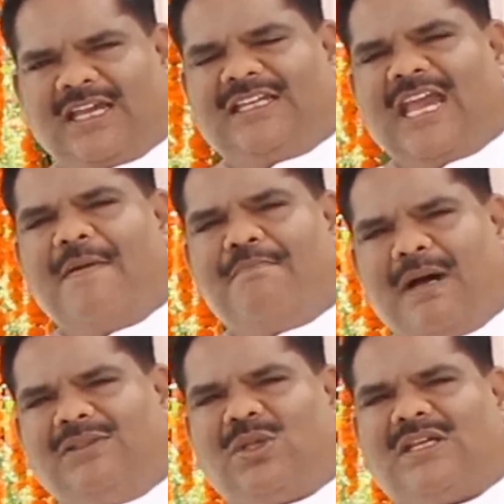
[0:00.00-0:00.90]
यह
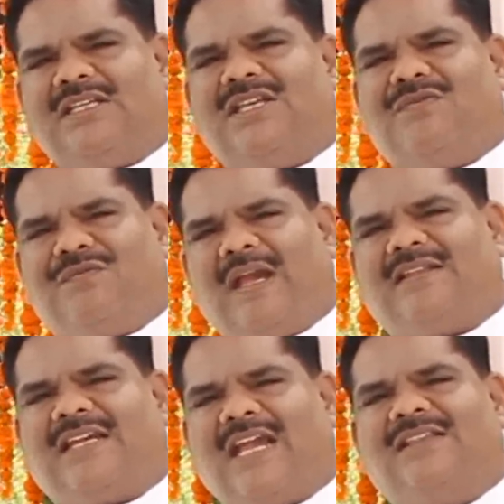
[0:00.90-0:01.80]
मंत्र किसी व्यक्ति
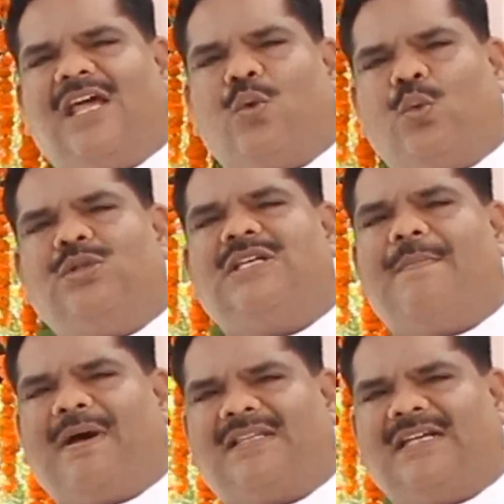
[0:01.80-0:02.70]
के अंदर ऊर्जा
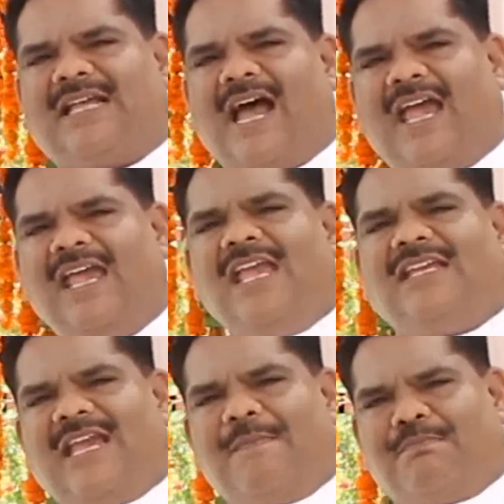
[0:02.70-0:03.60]
भर देता है
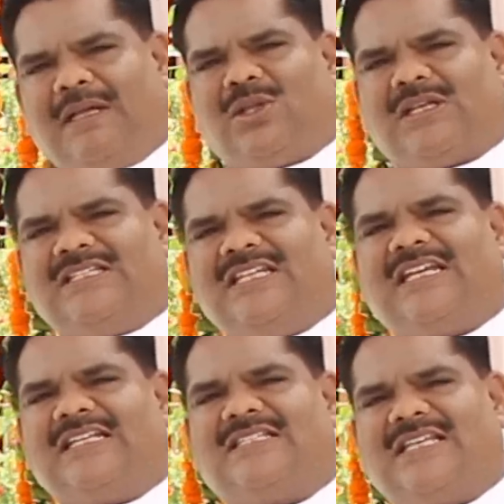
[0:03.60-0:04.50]
यह मंत्र किसी
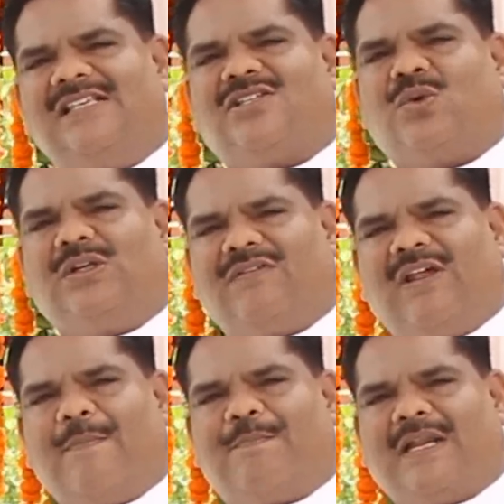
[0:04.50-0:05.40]
के सेल्स को
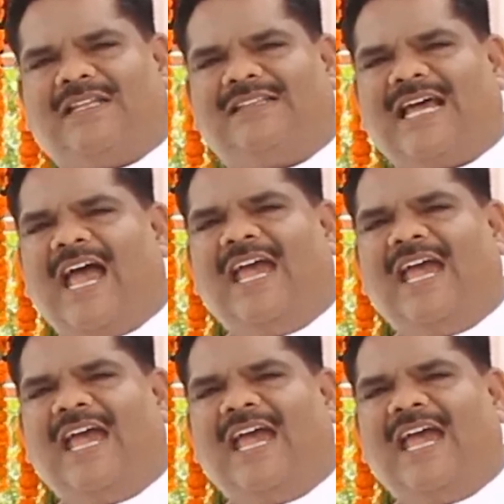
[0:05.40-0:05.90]
डेवलप कर देता है